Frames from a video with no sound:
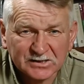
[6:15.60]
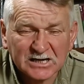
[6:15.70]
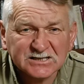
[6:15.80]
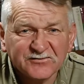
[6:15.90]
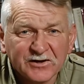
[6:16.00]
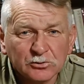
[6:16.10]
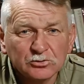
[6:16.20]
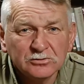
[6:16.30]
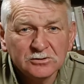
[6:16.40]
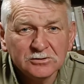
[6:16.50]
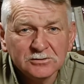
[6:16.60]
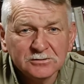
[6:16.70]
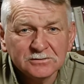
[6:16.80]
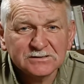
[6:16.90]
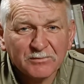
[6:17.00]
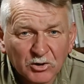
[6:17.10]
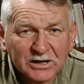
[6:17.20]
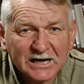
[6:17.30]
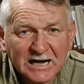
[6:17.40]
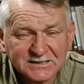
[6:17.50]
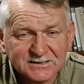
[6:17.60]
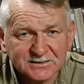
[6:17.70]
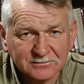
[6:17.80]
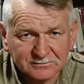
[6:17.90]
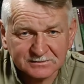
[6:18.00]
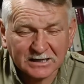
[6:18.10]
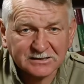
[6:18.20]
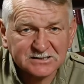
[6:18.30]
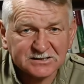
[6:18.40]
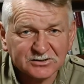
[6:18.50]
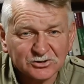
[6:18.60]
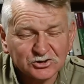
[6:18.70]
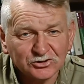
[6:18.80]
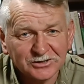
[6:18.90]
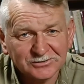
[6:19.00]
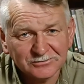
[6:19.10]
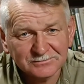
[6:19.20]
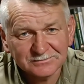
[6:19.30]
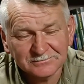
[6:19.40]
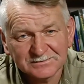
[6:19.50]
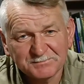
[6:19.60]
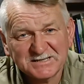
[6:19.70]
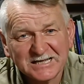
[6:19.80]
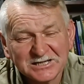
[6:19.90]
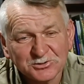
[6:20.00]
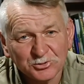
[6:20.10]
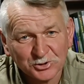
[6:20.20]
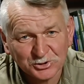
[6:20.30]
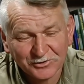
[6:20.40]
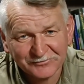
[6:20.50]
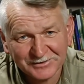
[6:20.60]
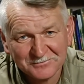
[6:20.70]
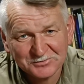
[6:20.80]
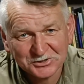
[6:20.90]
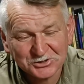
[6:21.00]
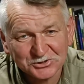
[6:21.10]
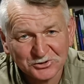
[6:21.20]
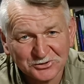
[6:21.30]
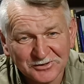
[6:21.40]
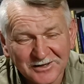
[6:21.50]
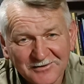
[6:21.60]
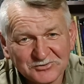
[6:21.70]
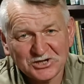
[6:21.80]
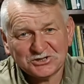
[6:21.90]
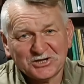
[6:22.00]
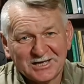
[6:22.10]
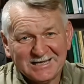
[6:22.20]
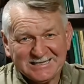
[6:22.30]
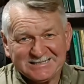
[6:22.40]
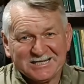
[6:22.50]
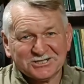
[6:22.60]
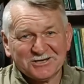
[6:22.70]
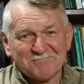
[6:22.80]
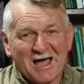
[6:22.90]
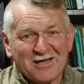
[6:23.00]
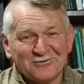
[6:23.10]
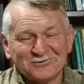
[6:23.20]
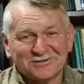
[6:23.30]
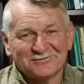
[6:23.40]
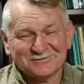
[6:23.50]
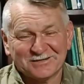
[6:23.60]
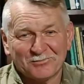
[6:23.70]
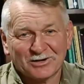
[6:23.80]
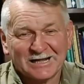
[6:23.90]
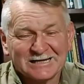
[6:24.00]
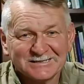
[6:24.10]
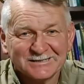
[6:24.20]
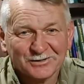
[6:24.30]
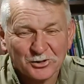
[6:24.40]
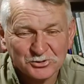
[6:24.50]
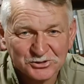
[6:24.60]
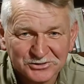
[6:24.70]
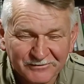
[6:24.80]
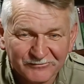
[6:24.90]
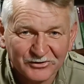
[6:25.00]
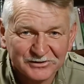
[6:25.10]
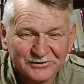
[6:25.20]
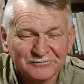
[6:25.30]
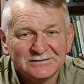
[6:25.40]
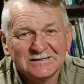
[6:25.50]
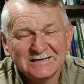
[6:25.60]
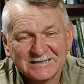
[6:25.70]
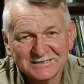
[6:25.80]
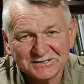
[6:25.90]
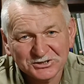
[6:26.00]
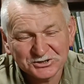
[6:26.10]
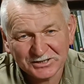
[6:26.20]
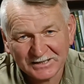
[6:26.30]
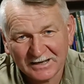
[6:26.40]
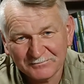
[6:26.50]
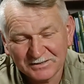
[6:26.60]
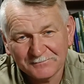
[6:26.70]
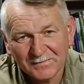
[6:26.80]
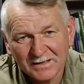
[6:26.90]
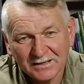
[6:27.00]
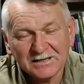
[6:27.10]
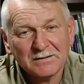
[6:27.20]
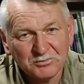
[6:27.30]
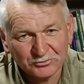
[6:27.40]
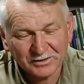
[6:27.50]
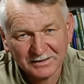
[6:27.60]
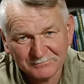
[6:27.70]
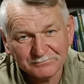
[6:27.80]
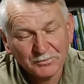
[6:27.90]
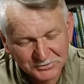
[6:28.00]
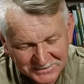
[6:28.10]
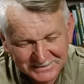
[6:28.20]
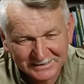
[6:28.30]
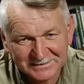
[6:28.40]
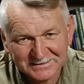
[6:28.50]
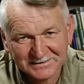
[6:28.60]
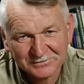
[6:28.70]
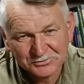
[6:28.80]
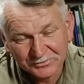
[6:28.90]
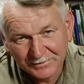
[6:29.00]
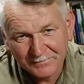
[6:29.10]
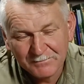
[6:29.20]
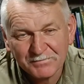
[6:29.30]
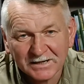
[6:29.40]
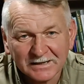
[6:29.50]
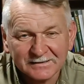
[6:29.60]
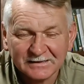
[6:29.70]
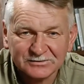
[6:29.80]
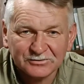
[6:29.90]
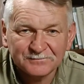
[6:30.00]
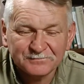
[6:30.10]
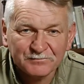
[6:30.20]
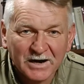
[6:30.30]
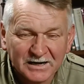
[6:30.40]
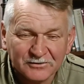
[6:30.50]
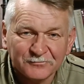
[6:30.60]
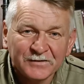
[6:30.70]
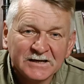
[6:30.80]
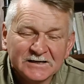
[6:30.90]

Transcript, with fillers: transferu demokracji. No, Stany Zjednoczone to są, specjalizują się w tym, przecież oni wszędzie zaszczepiają tą demokrację, kończy się wojną, zniszczeniami i rabunkiem poprzez Stany Zjednoczone. Imperia tak to mają.